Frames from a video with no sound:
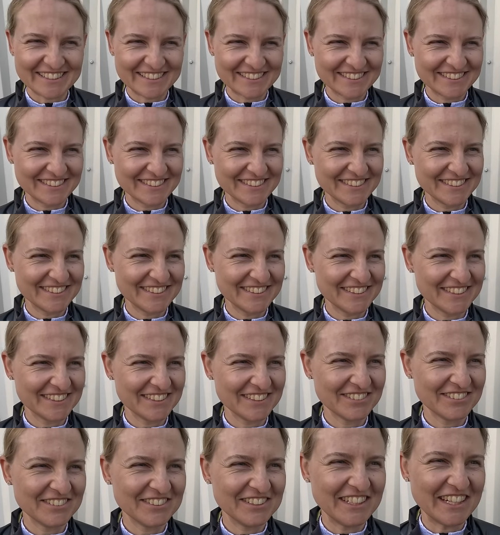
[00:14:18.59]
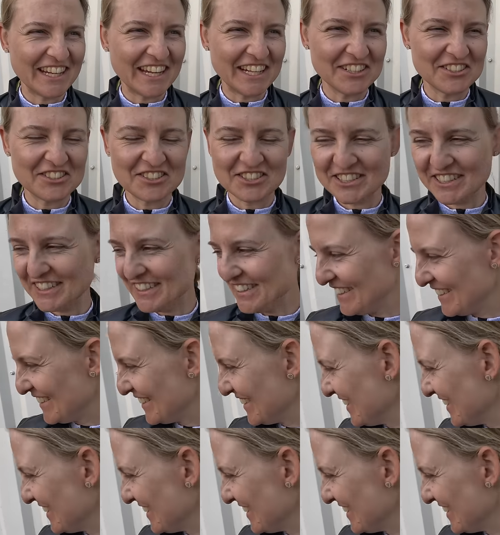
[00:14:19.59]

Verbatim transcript: Ja. Im Anstieg.